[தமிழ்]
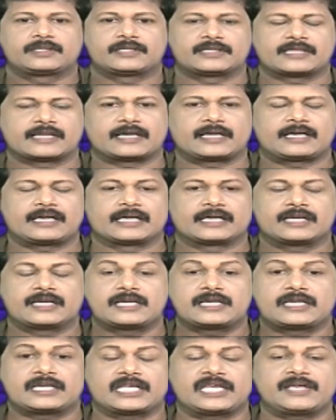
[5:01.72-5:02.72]
இதனால்
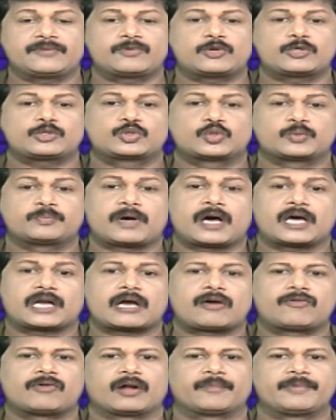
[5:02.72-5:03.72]
டிஓ
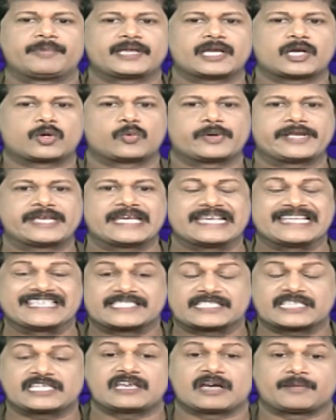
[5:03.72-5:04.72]
சுப்பாராவ் அப்படிங்கக்கூடிய
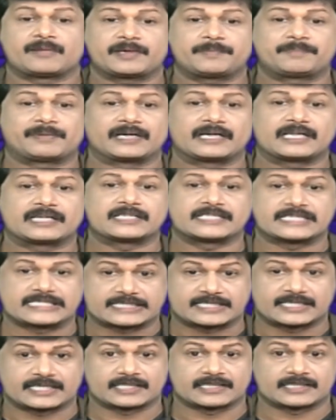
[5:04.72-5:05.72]
இசை அமைப்பாளர்கிட்ட
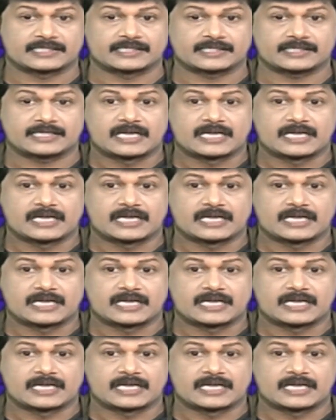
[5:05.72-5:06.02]
சேர்ந்து